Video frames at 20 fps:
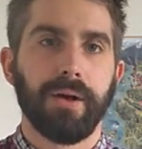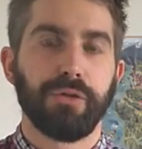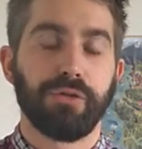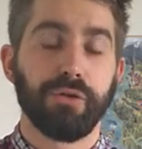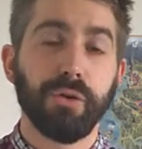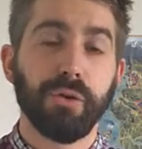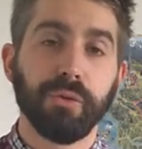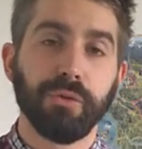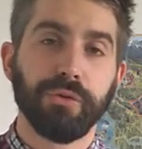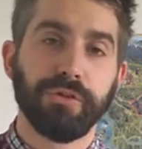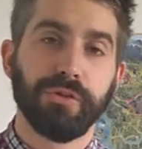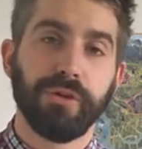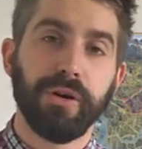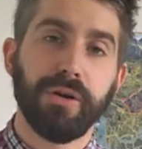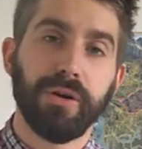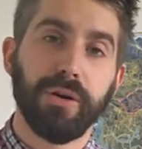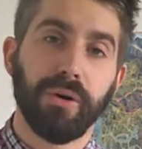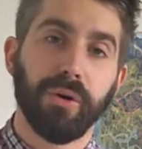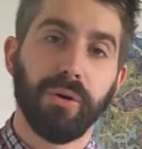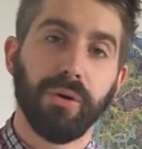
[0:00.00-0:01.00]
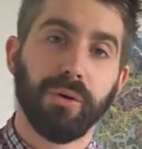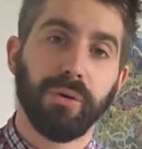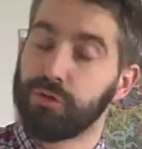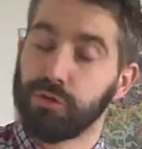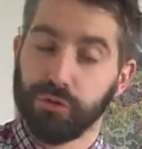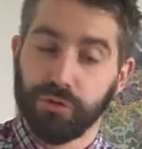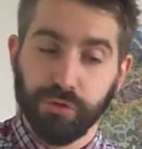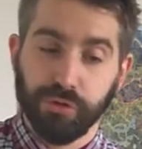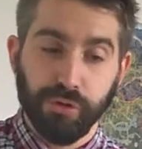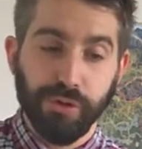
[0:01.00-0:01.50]
sur console,
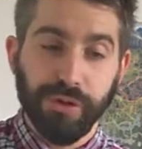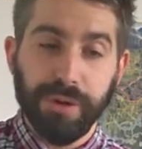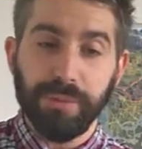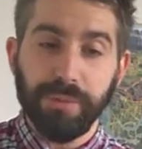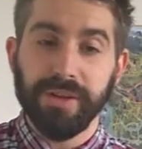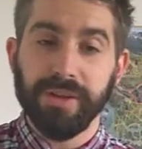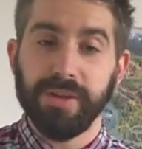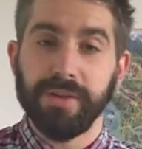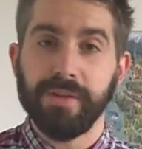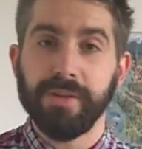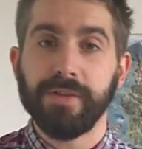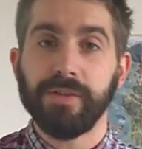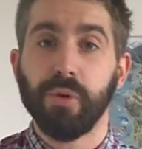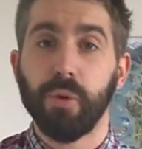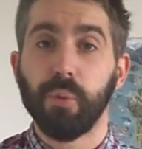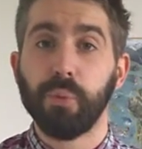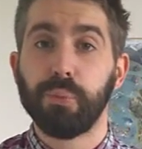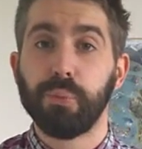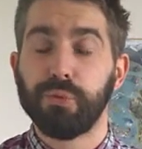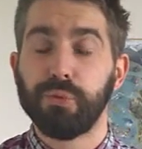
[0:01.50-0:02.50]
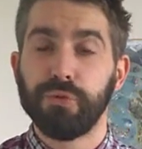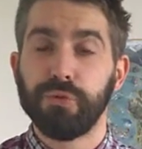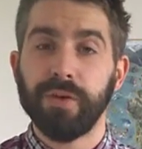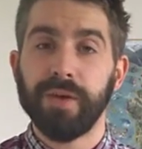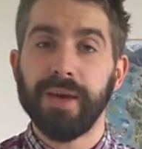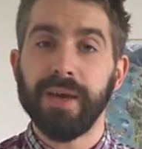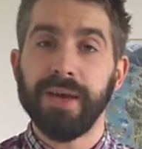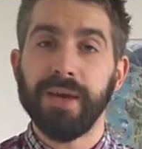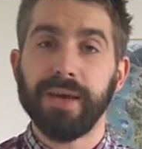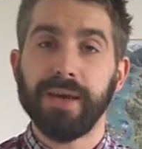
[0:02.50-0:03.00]
chose totalement inédite, on
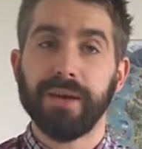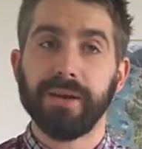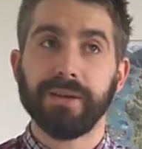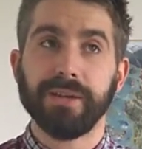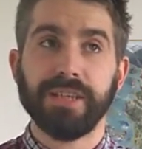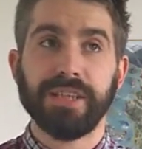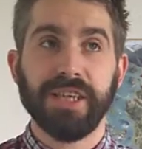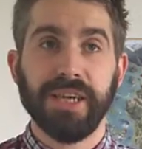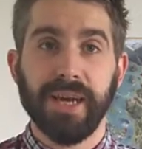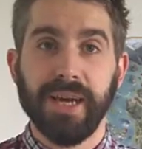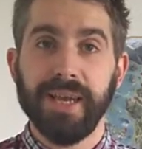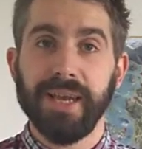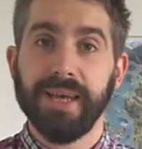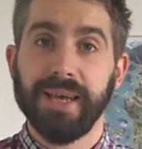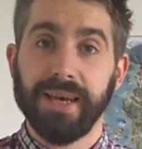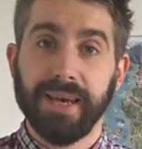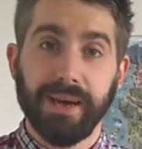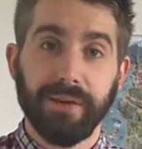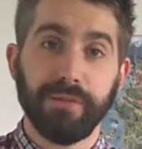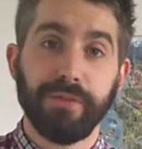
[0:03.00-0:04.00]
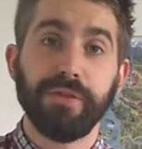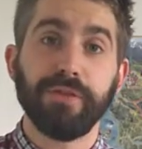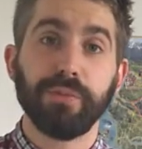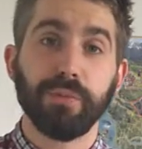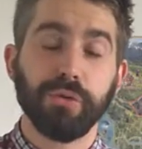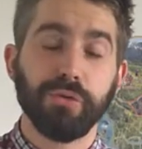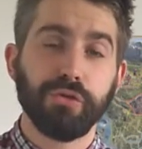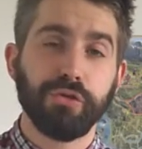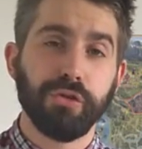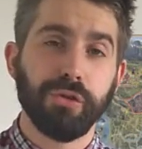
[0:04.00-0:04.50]
pouvait gérer les
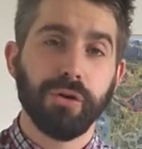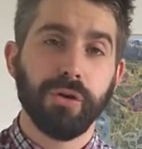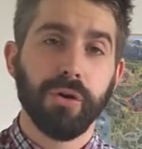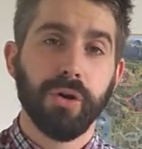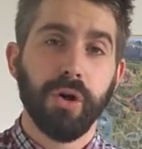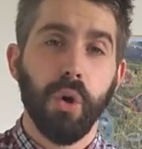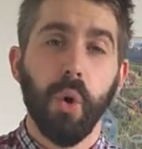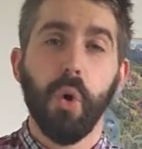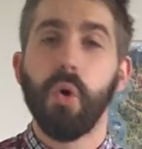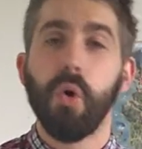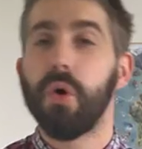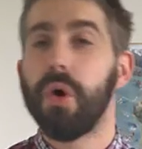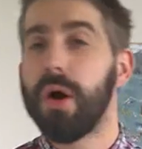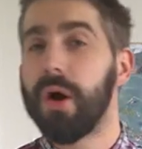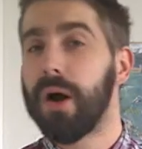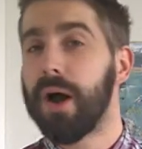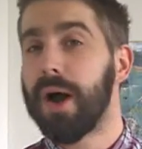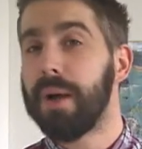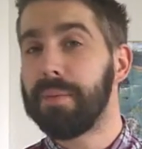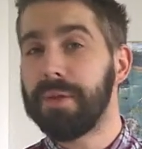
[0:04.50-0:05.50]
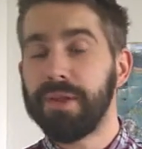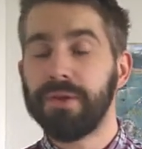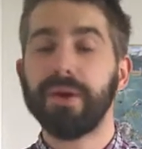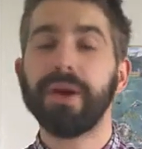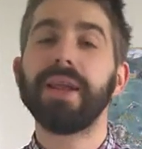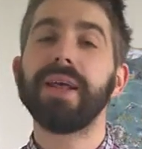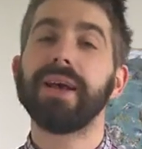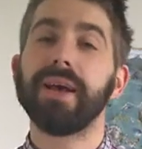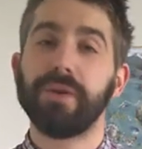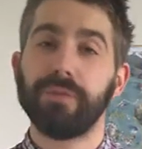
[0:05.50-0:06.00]
graphismes du jeu
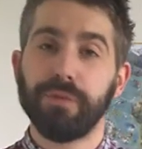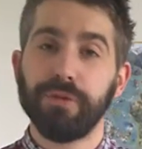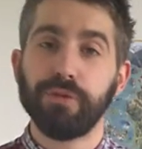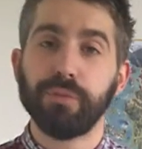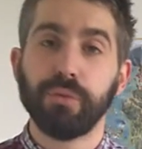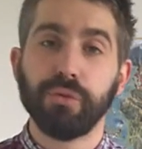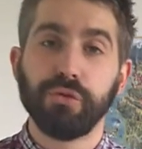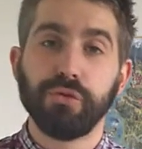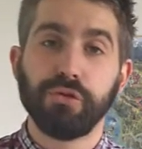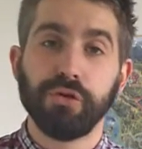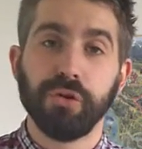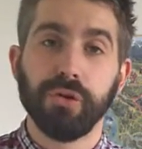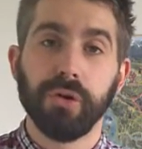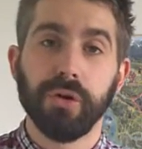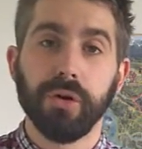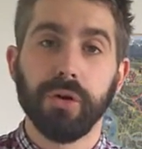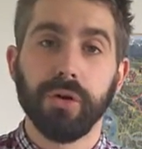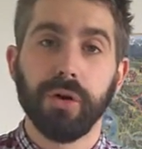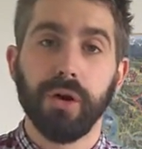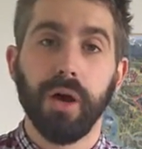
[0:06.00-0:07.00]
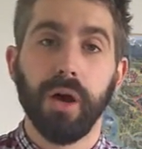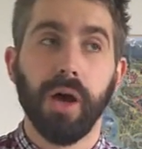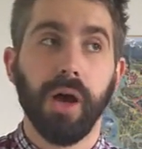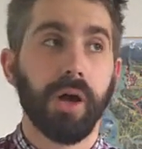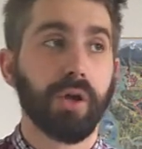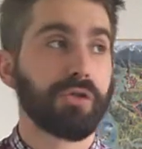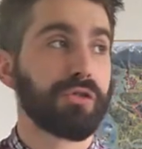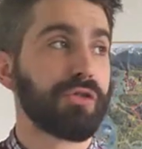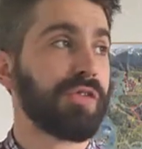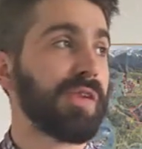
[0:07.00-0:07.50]
améliorer les graphismes du jeu.
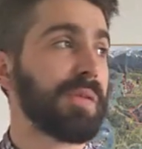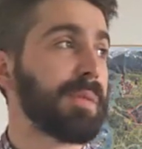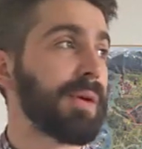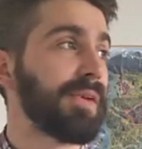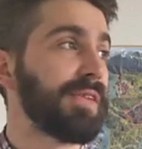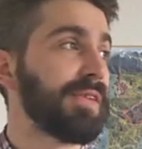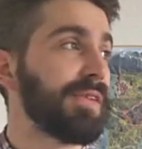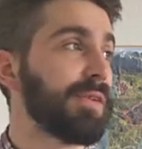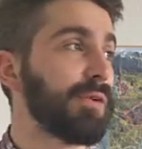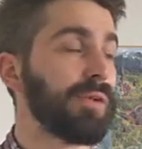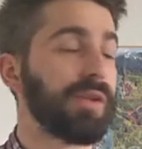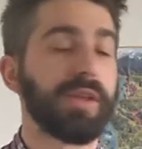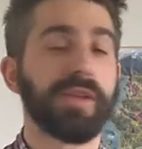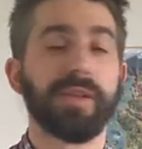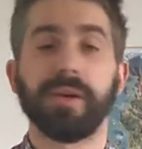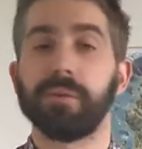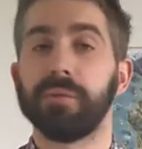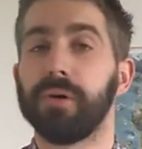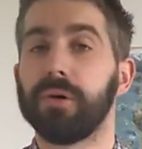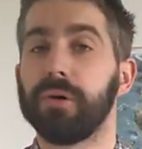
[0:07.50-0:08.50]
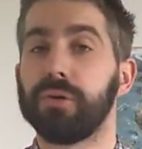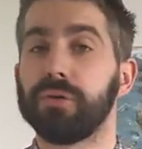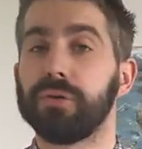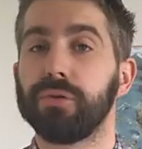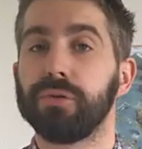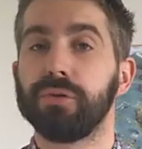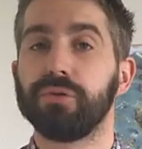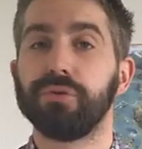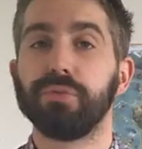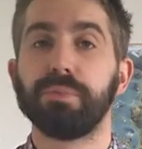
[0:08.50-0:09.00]
Alors je sais pas si c'est au détriment
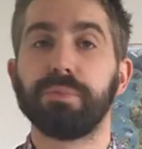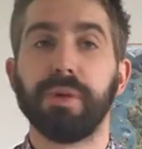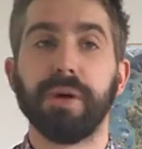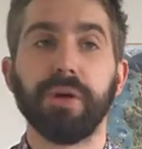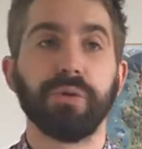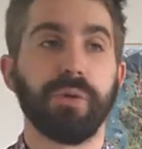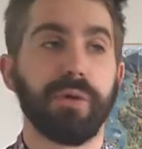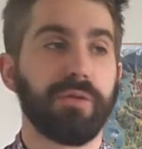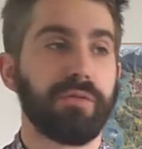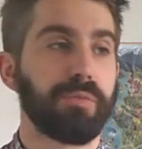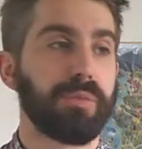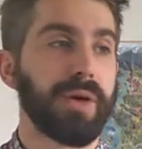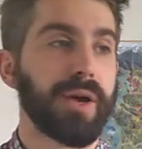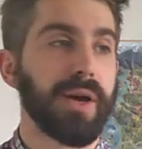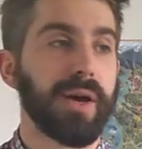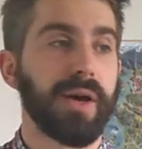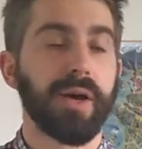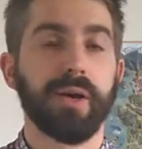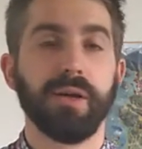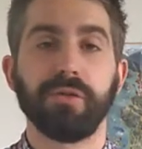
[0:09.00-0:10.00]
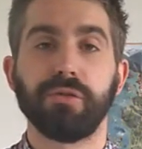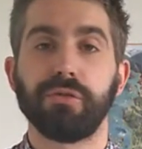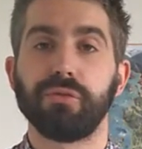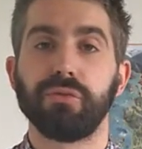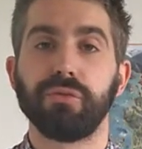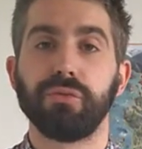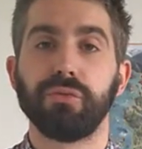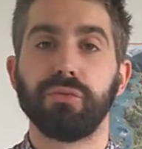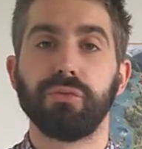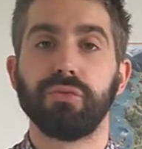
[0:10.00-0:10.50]
d'une perte de FPS
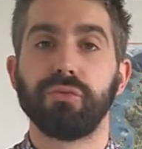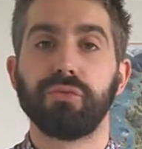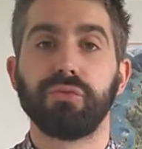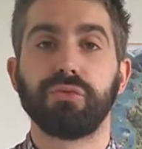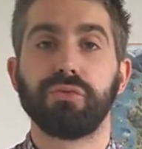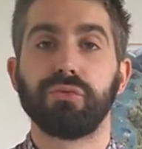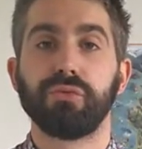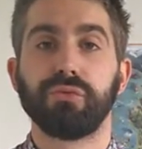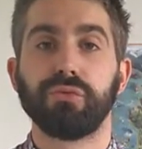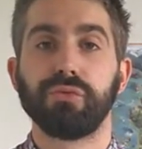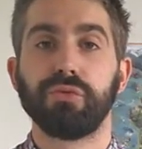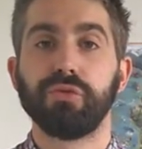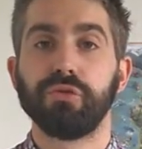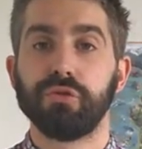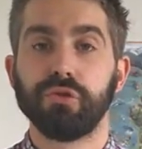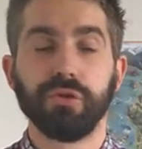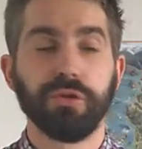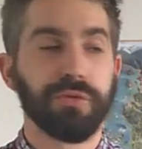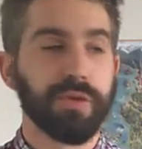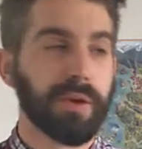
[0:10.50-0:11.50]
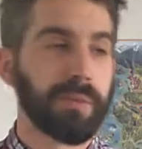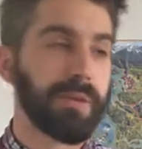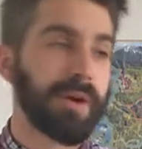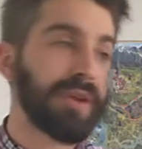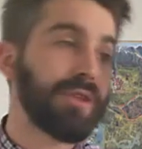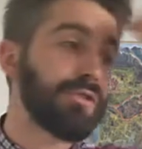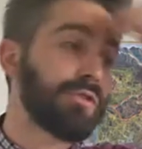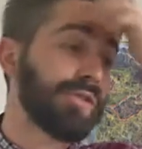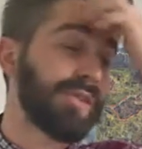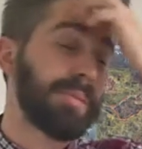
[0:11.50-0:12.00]
ou, d'une chute de
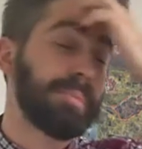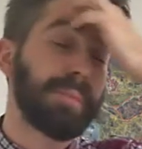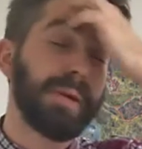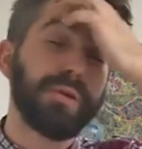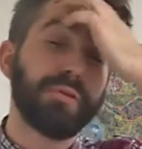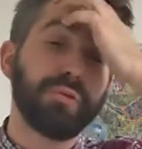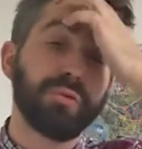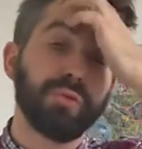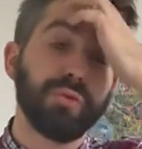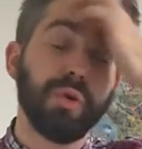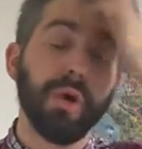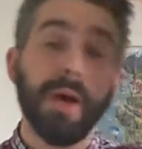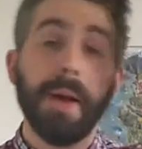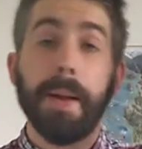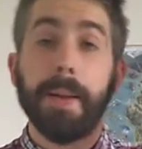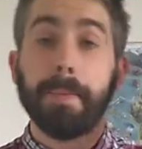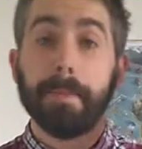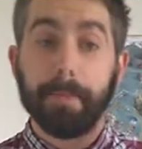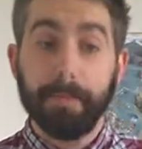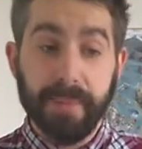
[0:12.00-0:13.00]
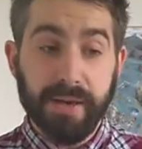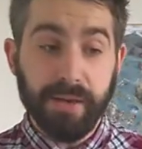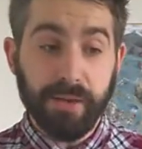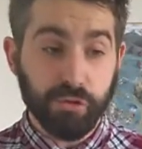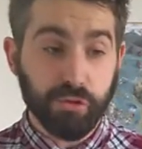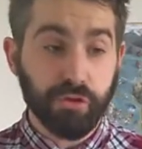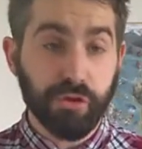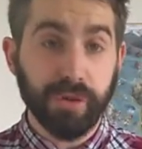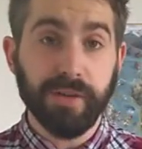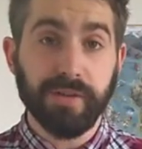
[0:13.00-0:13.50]
framerate, je sais pas du tout, mais
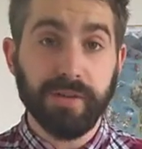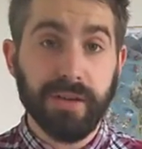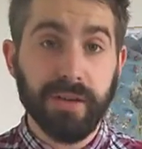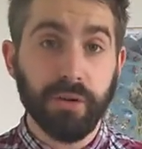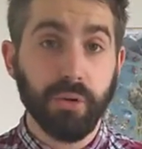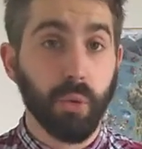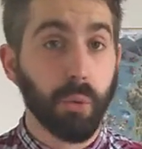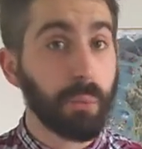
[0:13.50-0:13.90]
toujours est-il